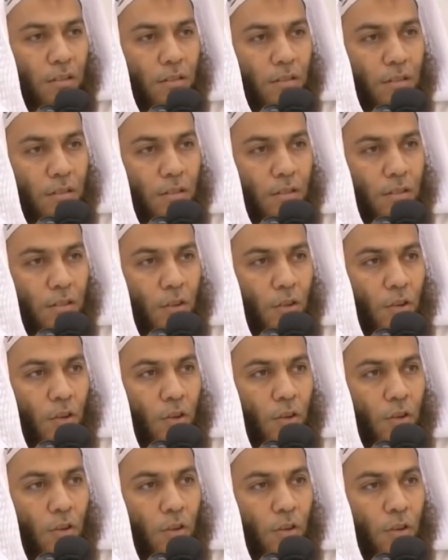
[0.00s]
ต้องกัน
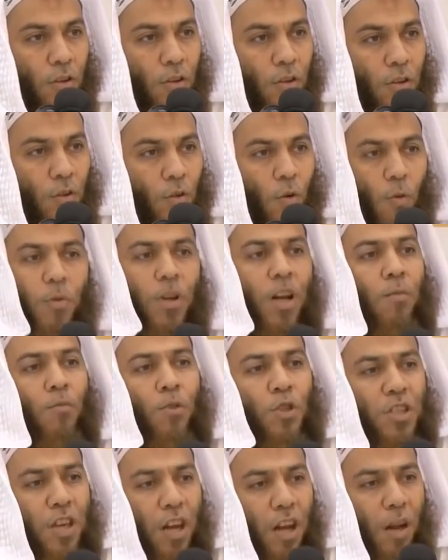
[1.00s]
และเป็น
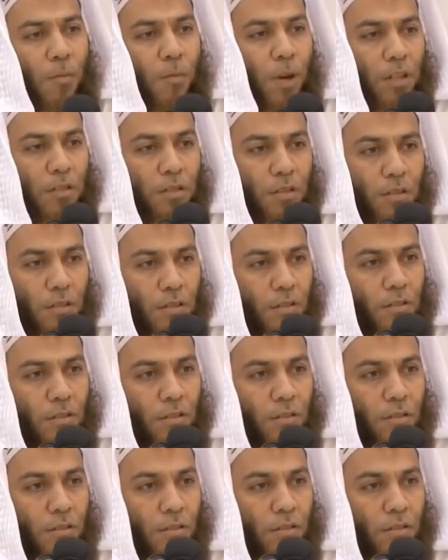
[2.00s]
สิ่งที่ถูกยอมรับ